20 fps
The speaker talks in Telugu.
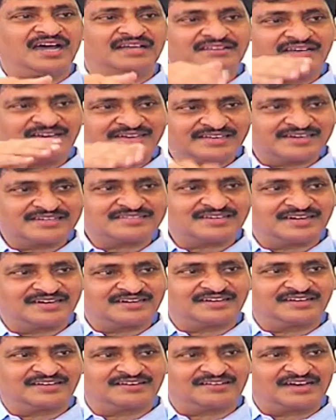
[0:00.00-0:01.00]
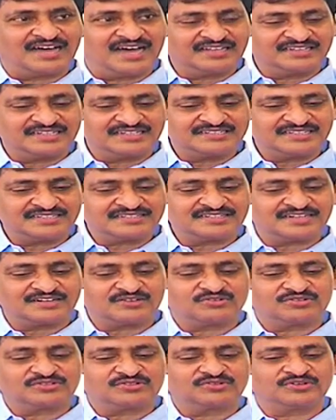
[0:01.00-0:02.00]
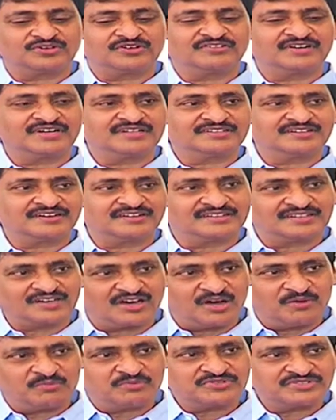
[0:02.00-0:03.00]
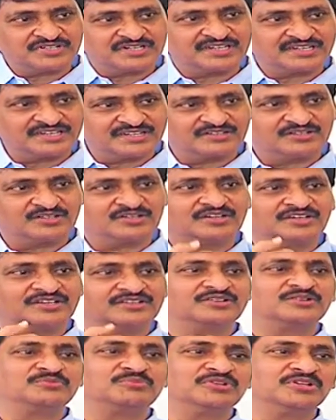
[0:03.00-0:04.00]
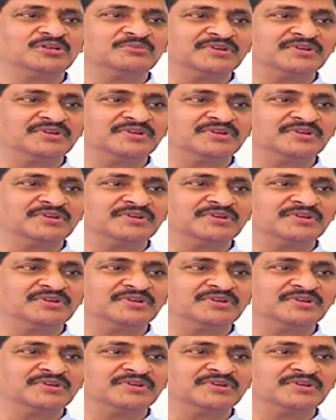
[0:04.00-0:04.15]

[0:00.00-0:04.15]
దాన్ని ఇలస అంటారు అది ఏం చేస్తుంది కొంత దూరం వెళ్ళిన తర్వాత ఆపోజిట్ కి ఎదురు మొదలు